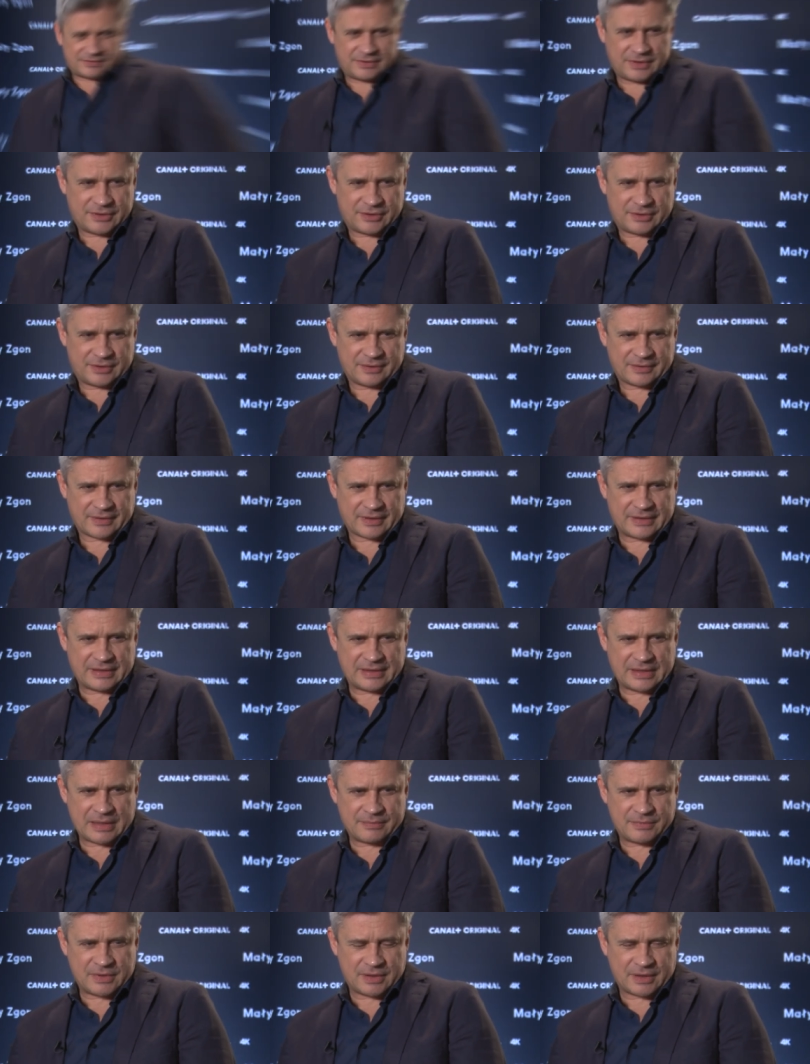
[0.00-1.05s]
Dziś
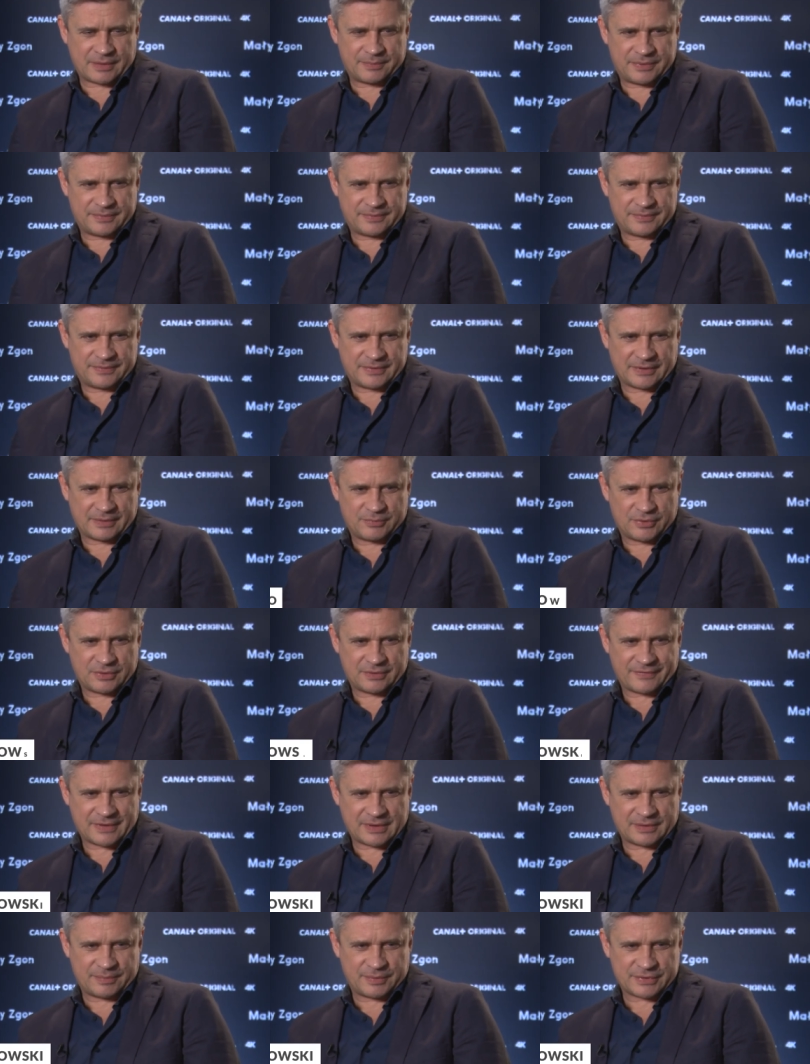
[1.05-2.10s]
dla mnie jakby
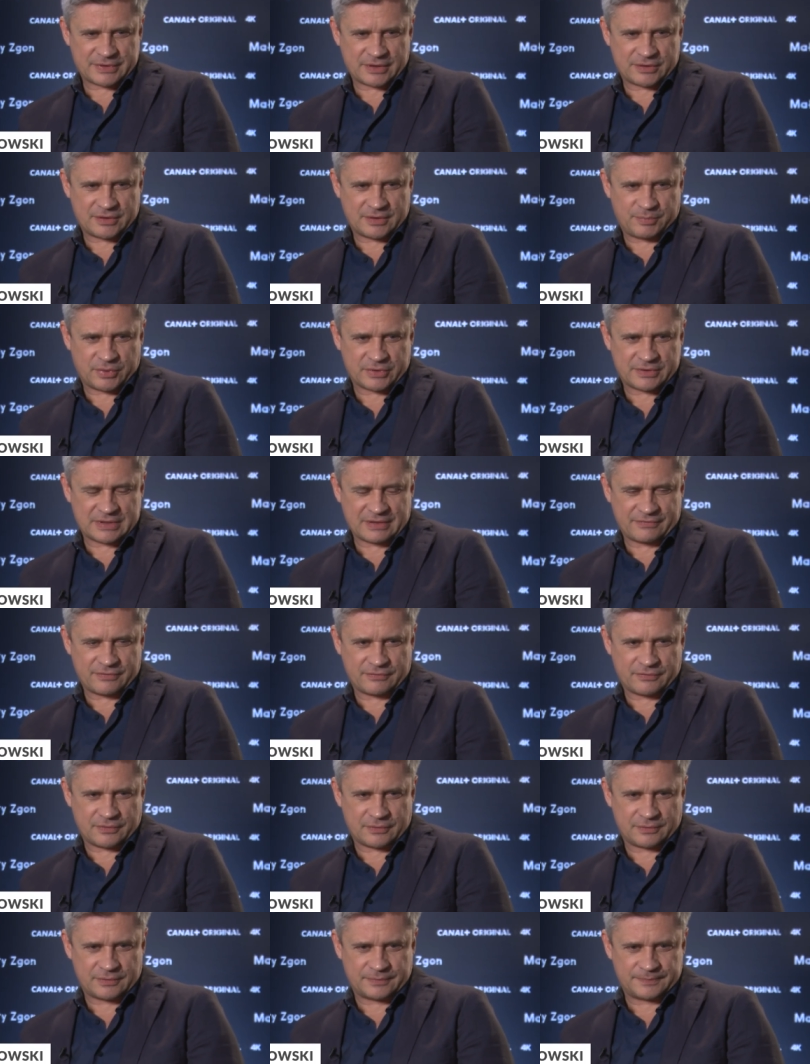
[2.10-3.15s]
budowane w postaci
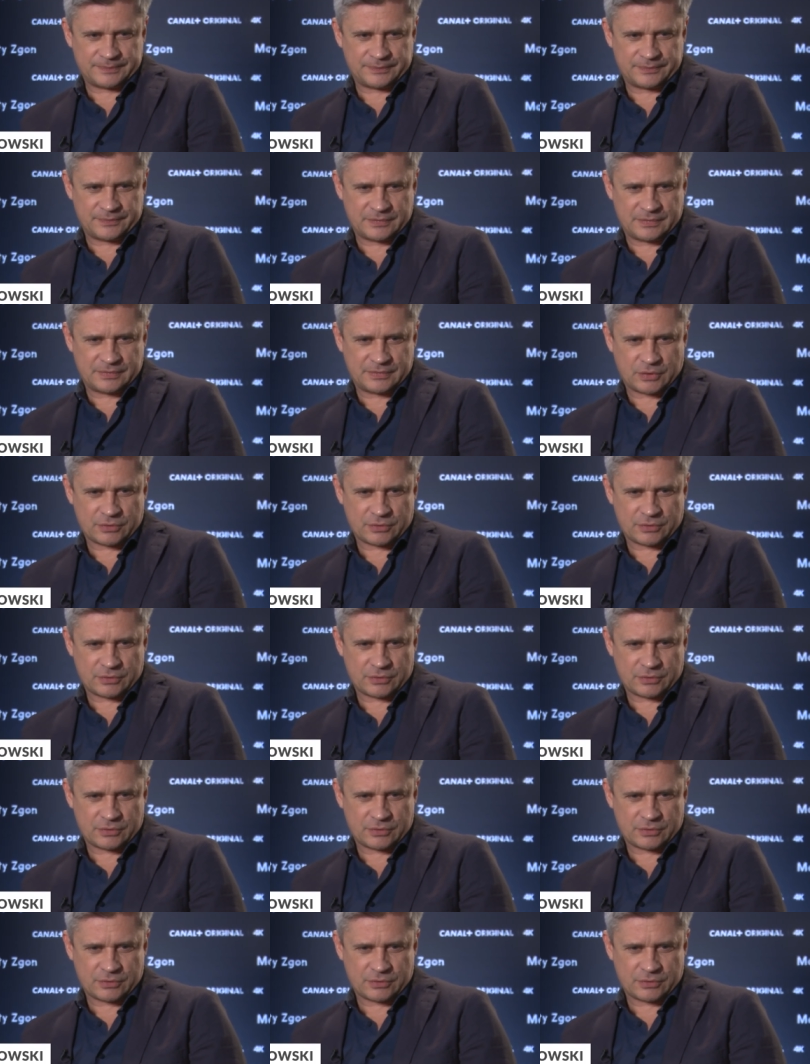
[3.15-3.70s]
podstawową mm,